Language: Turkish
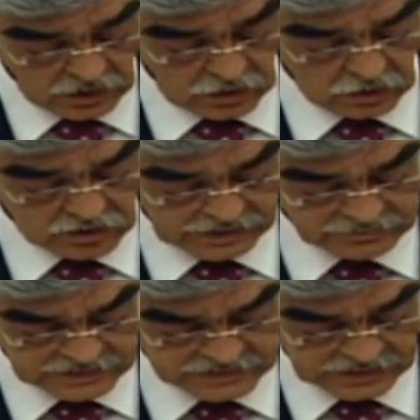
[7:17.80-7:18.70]

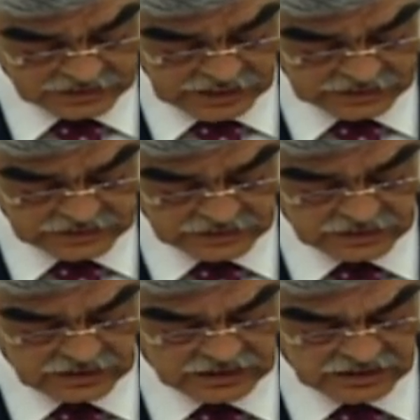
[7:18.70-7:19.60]
ülkemizin
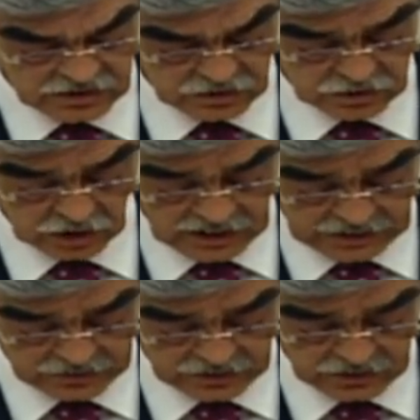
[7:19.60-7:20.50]
sanayisinin itici gücü
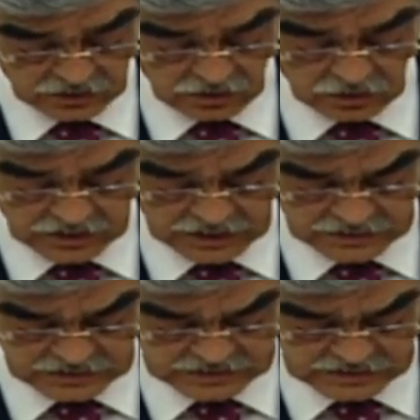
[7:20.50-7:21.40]
olan
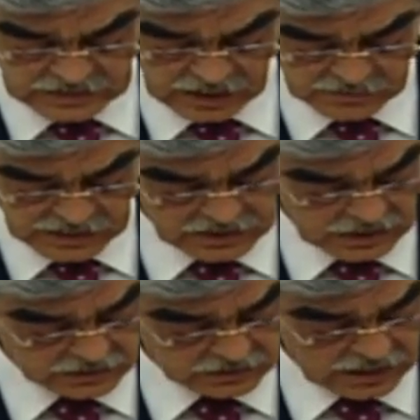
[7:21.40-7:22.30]
ülkenin istihdamına
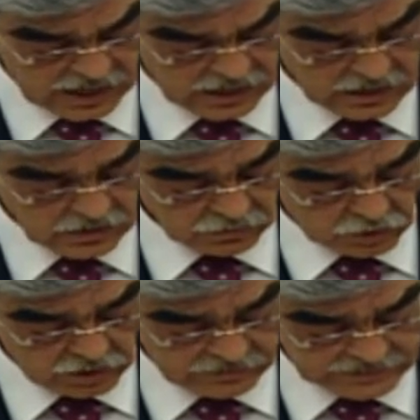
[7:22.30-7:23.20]
katkıda
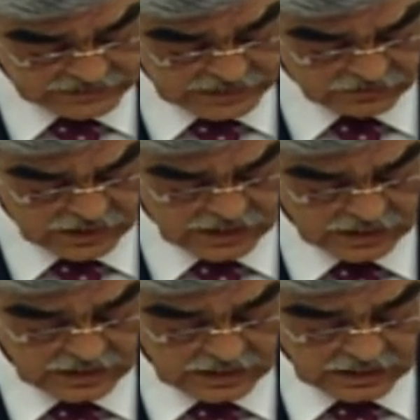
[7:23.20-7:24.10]
bulunmasında ve
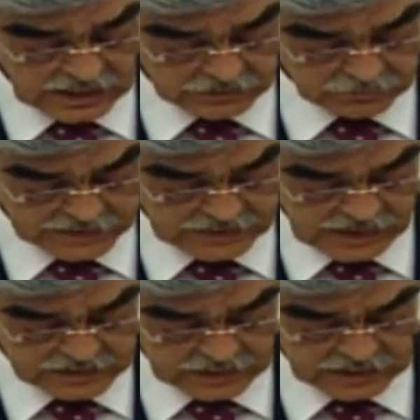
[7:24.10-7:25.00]
katma
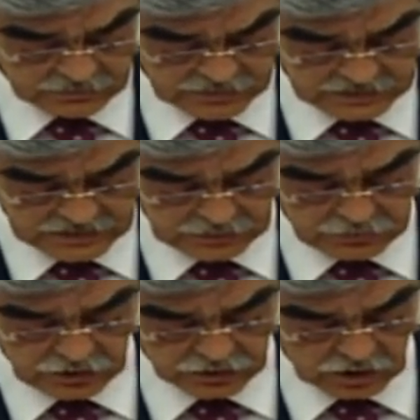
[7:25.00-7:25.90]
değer yaratmasında
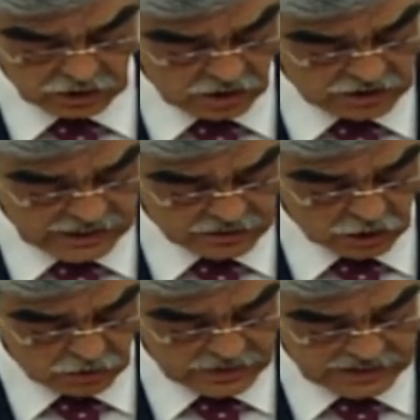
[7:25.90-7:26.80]
büyük rol oynayan
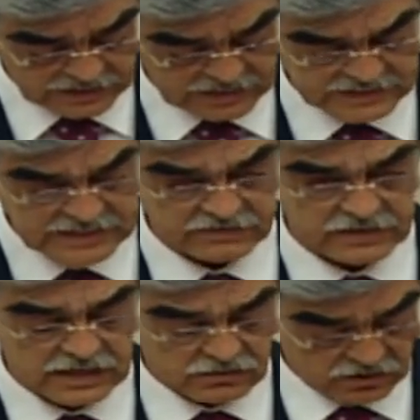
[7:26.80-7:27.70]
COBİ'lere destek
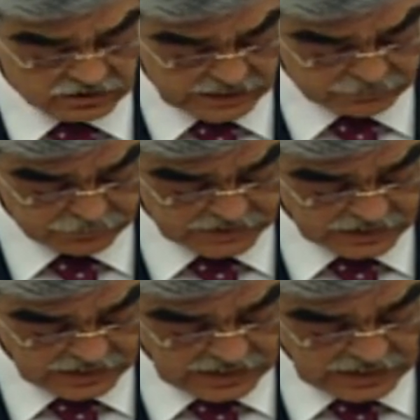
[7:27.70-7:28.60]
veren COSGEB,
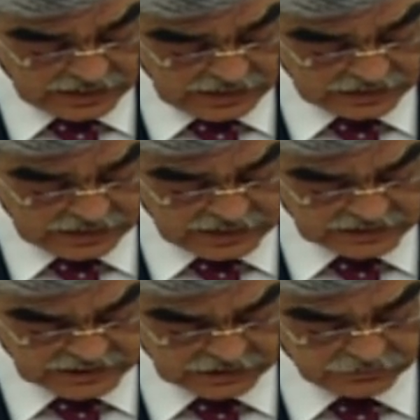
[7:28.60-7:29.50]

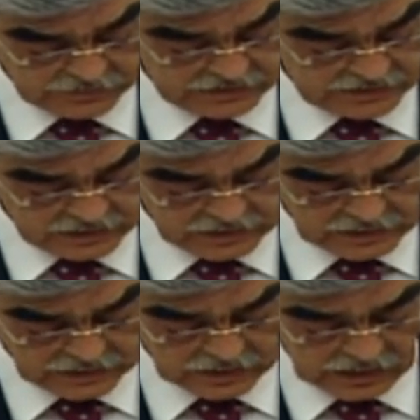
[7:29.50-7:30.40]
gelişim,
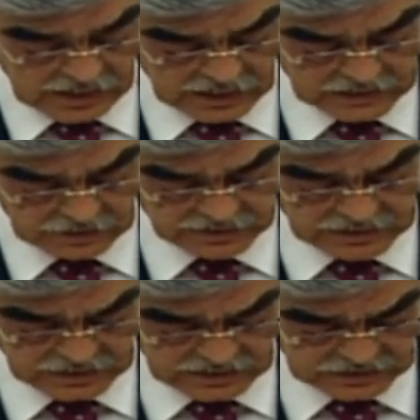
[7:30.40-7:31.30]
yenilik, ARGE
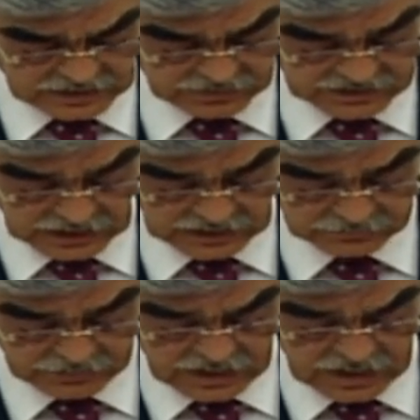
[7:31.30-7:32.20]
gibi
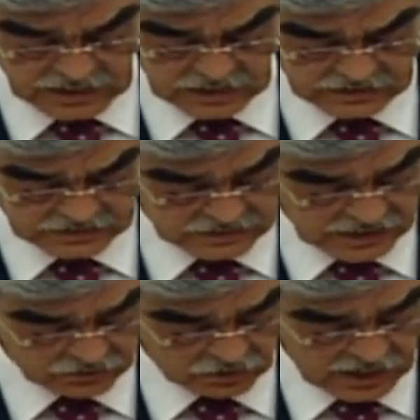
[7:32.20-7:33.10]
çalışmalara
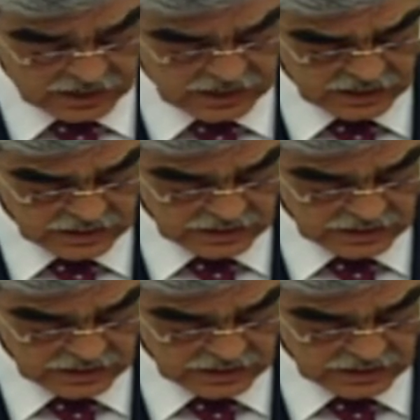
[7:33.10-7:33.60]
katkısından dolayı